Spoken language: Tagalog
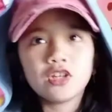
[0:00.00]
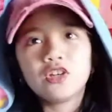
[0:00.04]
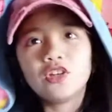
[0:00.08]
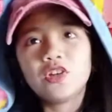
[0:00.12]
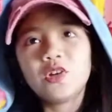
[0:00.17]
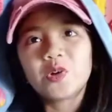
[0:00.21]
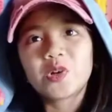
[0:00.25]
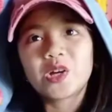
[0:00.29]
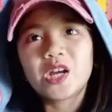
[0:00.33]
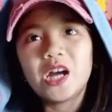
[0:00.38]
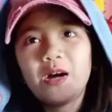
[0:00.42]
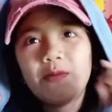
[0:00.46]

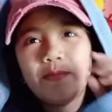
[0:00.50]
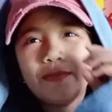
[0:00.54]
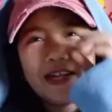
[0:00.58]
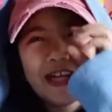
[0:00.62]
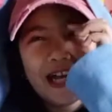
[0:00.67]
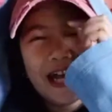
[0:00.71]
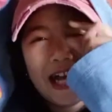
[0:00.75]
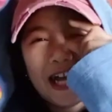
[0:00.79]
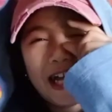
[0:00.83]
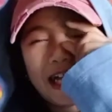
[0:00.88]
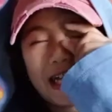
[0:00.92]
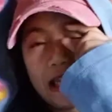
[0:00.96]
Yung
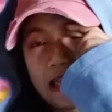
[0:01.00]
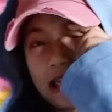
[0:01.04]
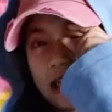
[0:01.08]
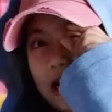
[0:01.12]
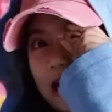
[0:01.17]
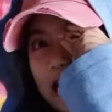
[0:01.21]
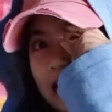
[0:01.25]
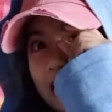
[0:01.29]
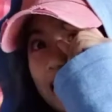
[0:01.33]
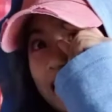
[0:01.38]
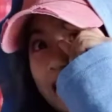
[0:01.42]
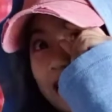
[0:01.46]
ay
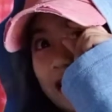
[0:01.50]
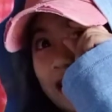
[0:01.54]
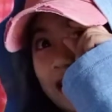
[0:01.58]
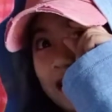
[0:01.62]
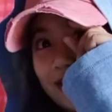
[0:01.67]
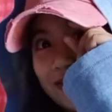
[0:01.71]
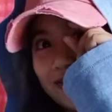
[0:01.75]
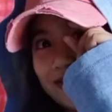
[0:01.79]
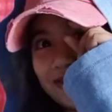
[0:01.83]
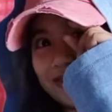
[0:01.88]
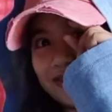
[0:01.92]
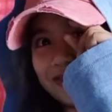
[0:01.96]
naalala
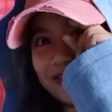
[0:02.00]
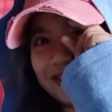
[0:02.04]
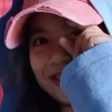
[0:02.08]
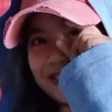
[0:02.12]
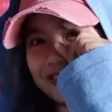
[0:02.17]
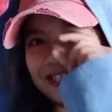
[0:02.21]
ko.